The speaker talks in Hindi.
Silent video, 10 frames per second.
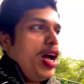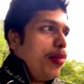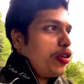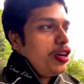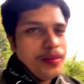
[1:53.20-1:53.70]

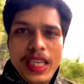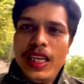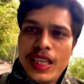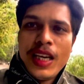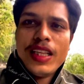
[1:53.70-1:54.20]
आपको अभी
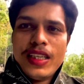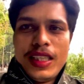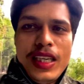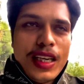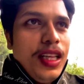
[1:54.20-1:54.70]
इधर से
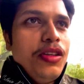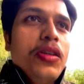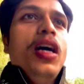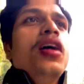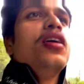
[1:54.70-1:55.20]
ढकेल
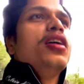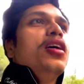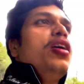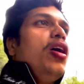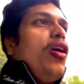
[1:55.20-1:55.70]

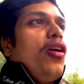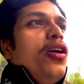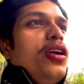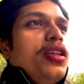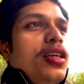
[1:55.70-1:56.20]
दूँगा
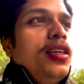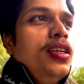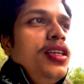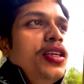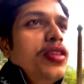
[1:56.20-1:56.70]
और
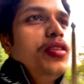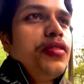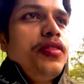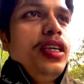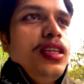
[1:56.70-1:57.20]
तो
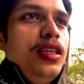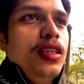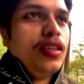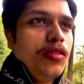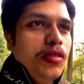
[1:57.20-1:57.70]
फिर
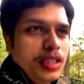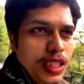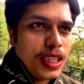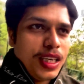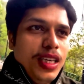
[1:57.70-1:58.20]
उसी
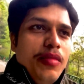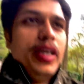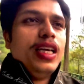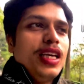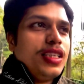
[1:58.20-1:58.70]
चक्कर में
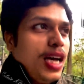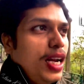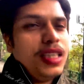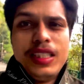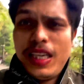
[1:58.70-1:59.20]
ये
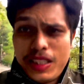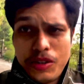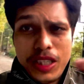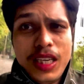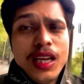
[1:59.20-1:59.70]
सारा शहर जो
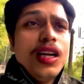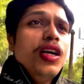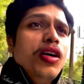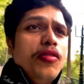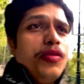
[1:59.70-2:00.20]
थे
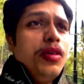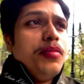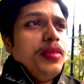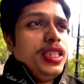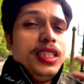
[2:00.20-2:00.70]
वो
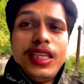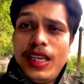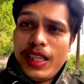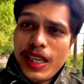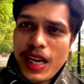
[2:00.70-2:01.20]
ब्रिटिश के
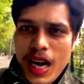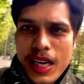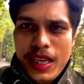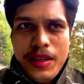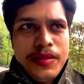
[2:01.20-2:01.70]
अंडर आ गया